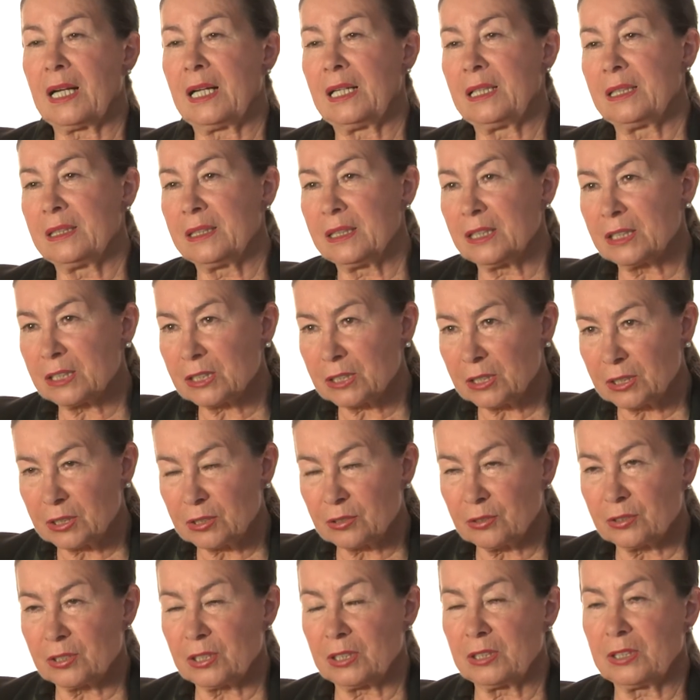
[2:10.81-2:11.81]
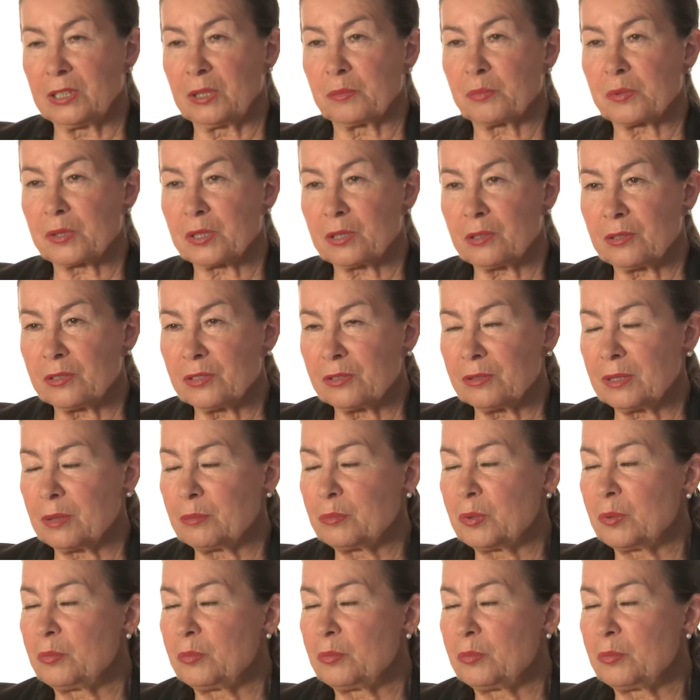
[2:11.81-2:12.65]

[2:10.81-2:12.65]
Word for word: ale jeszcze codziennie przychodziłam,